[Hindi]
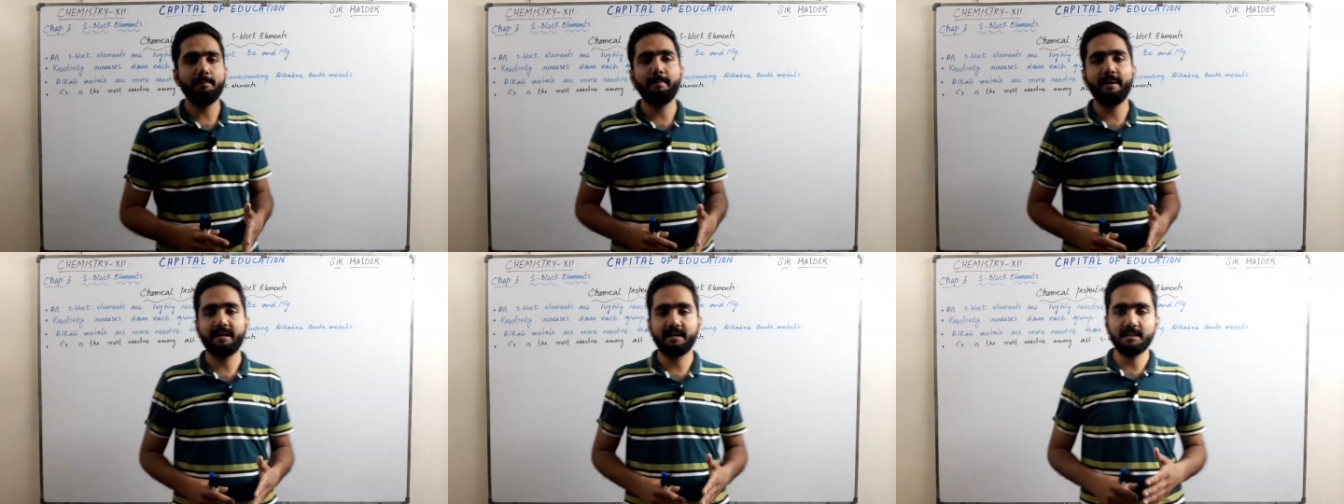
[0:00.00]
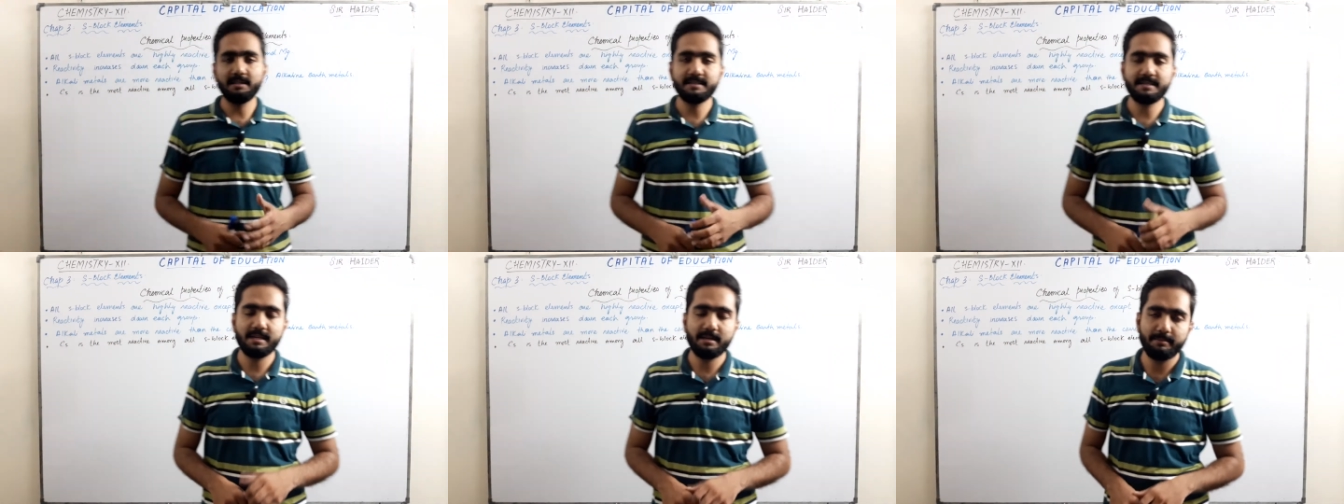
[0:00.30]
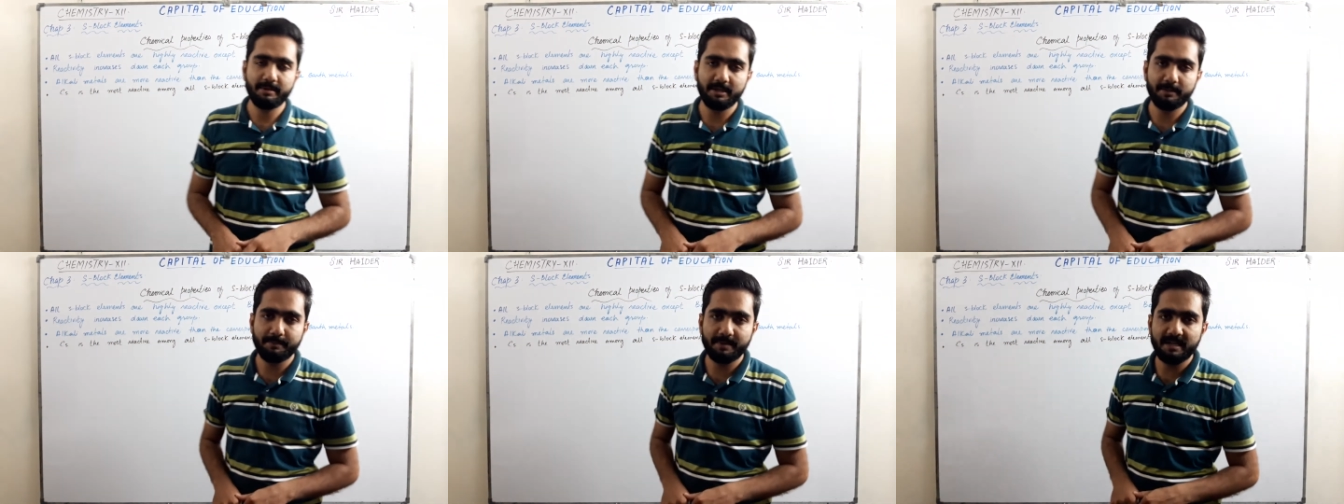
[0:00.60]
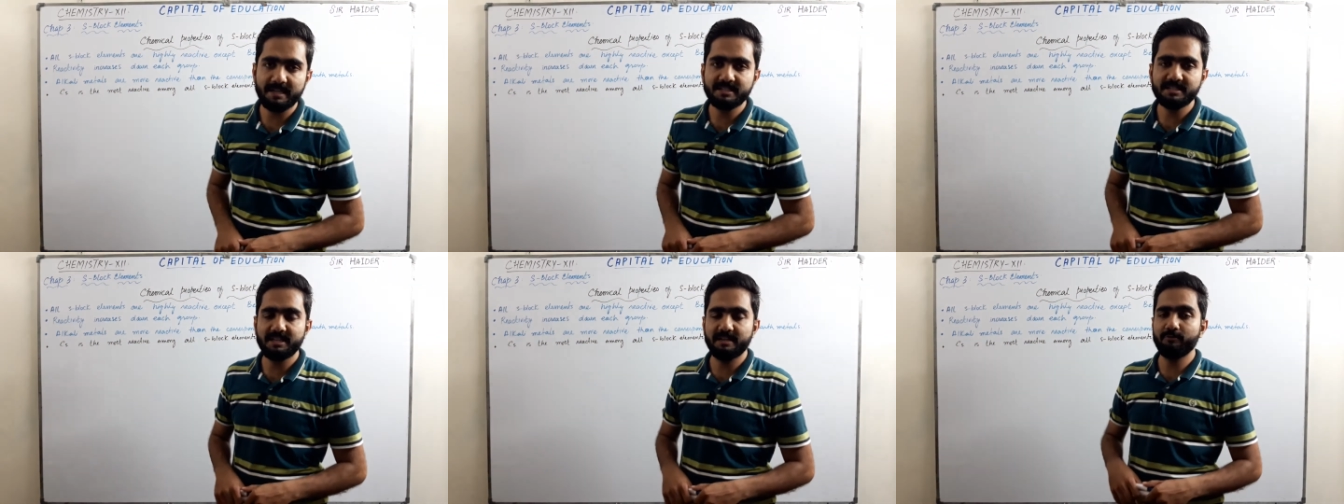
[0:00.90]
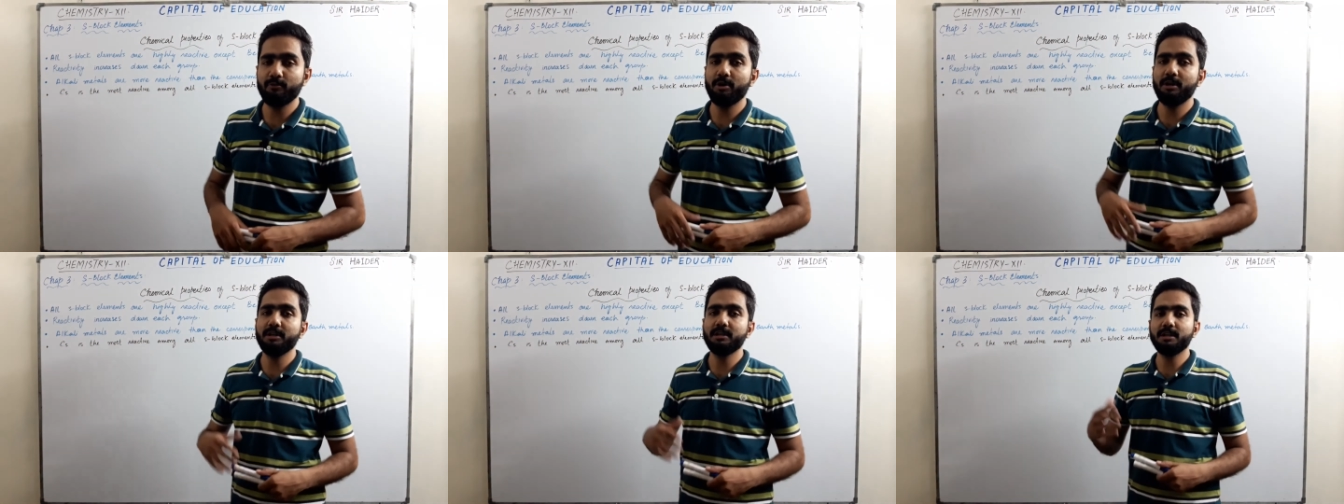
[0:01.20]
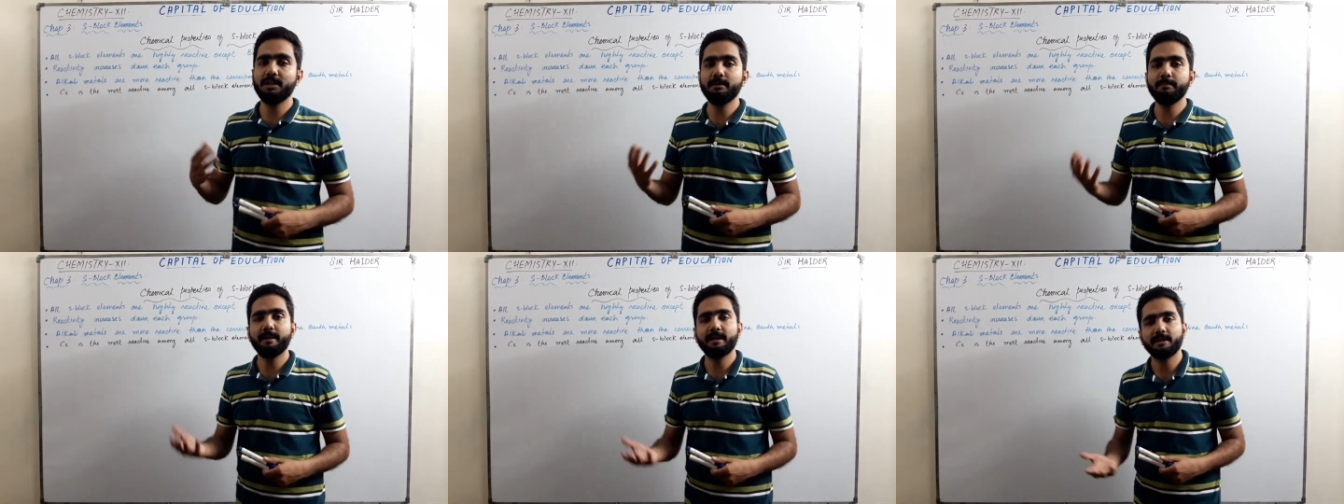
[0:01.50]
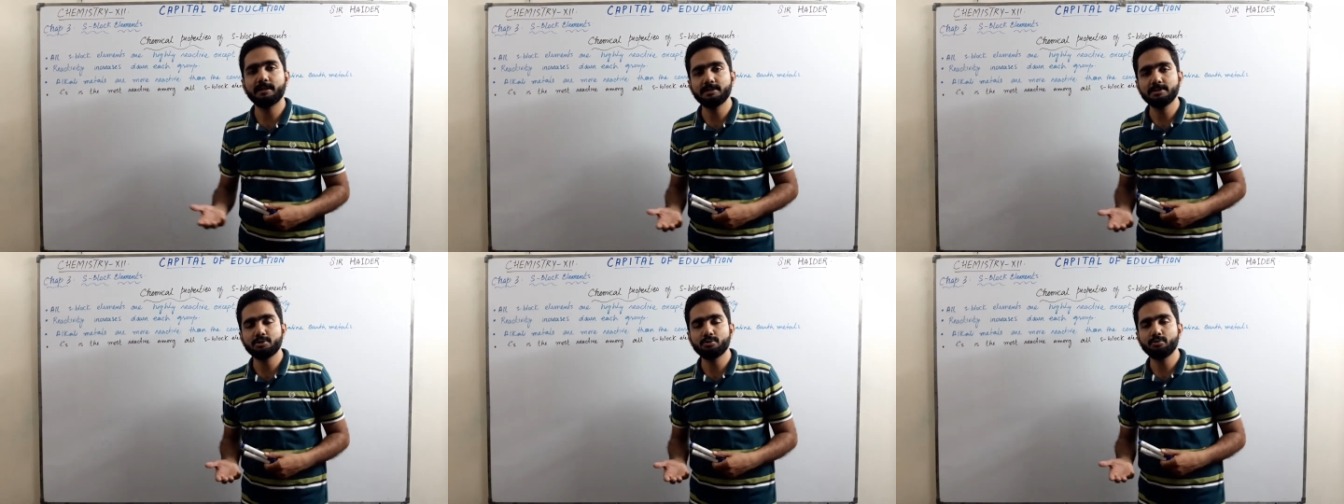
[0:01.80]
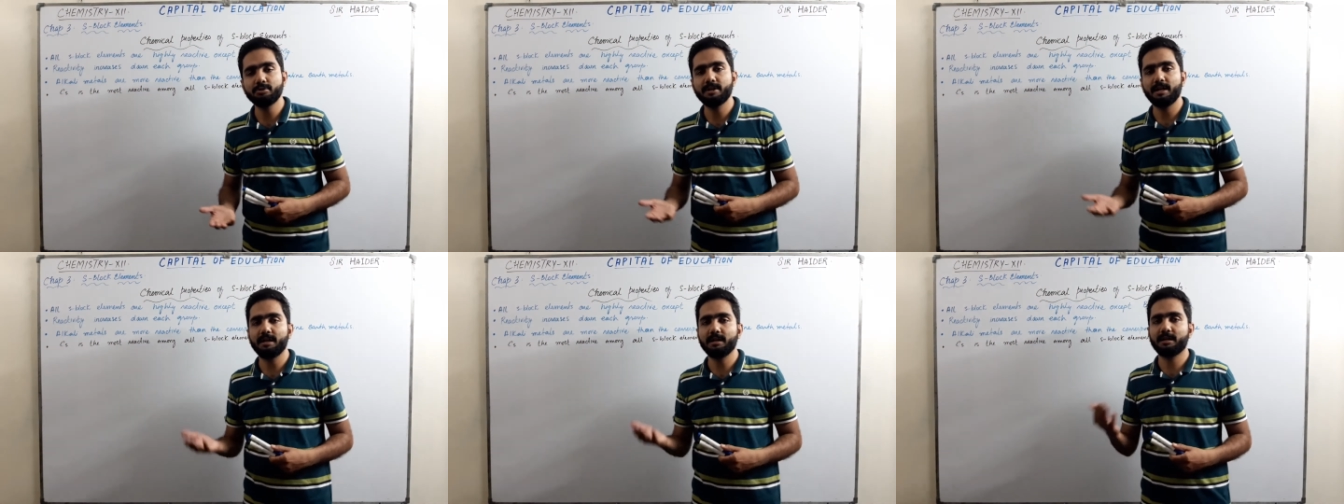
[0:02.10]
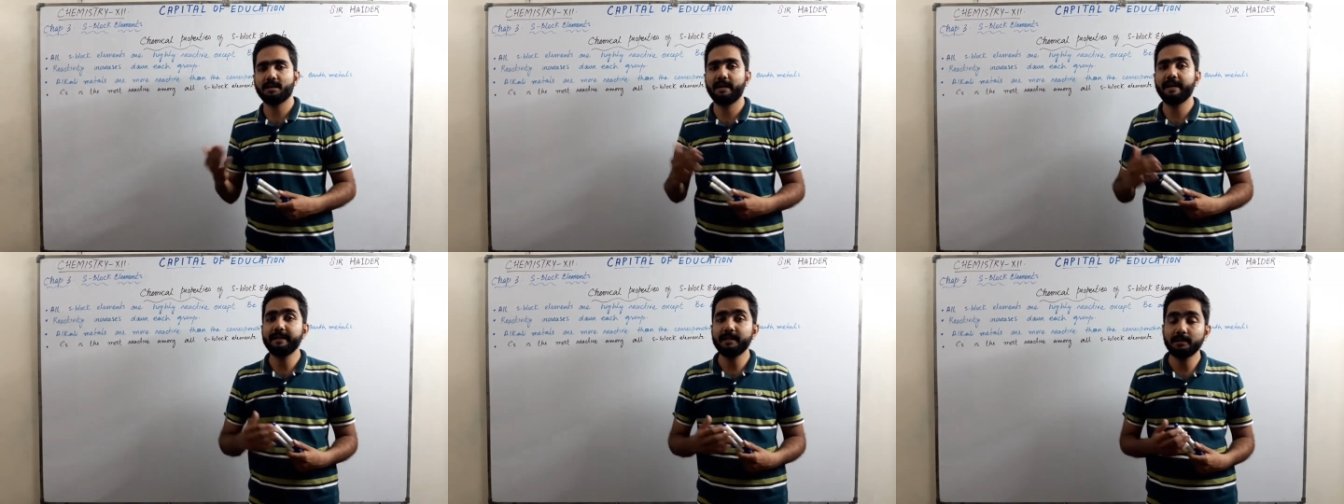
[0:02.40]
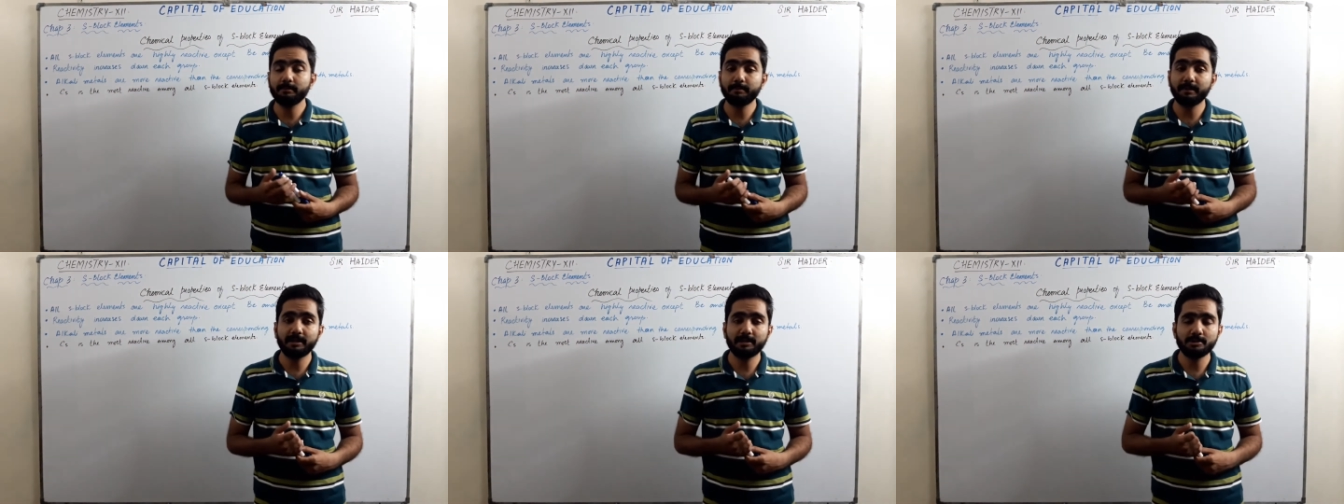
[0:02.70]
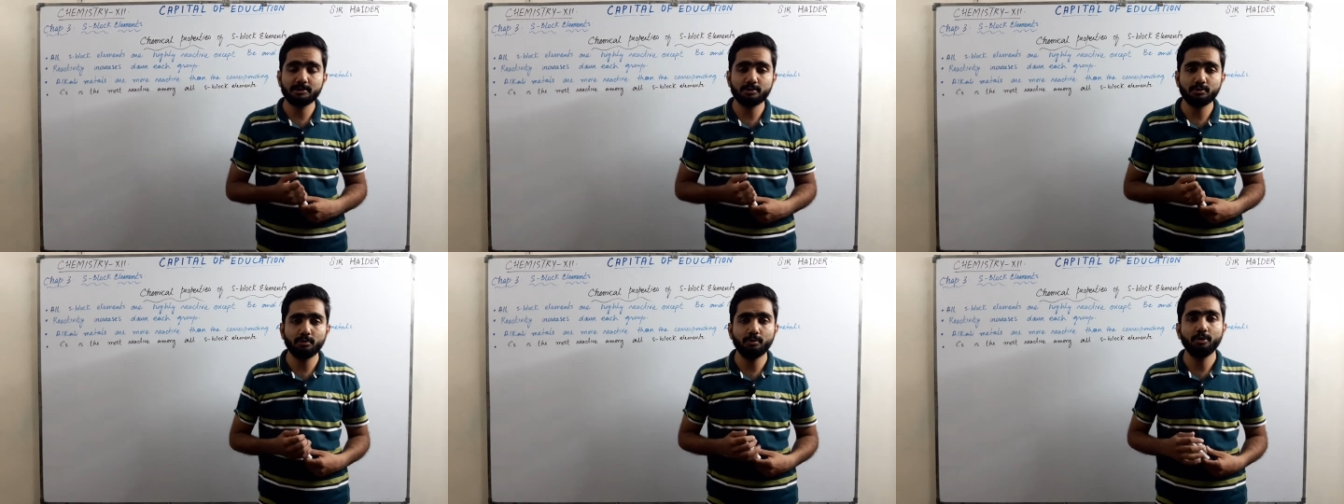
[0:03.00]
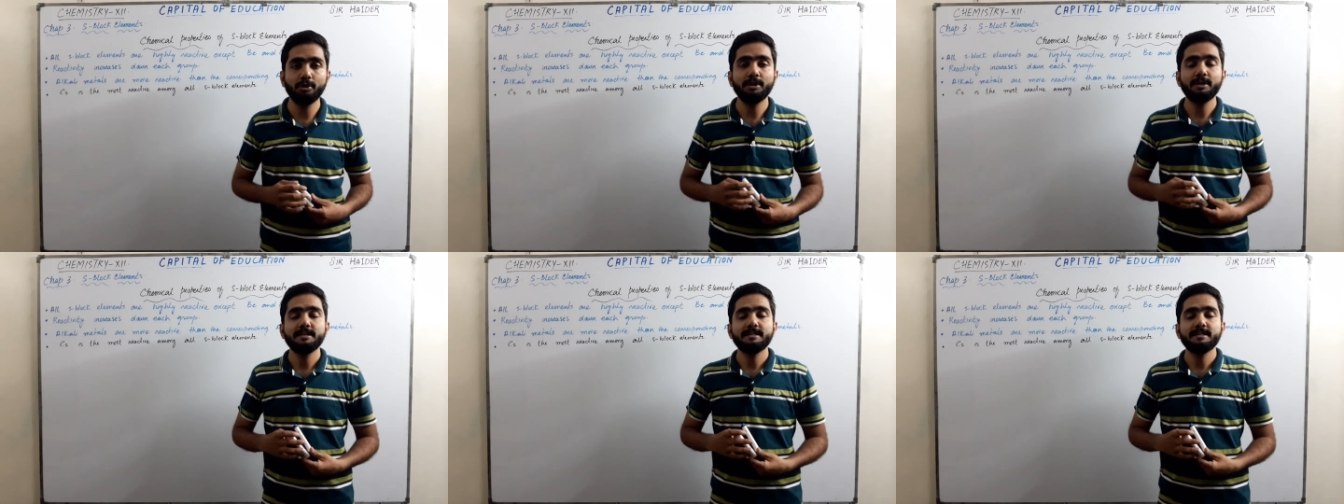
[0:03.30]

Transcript: मेटल्स हैं हमारे पास चाहे वो अल्कली मेटल्स हों या अल्कलाइन मेटल्स हों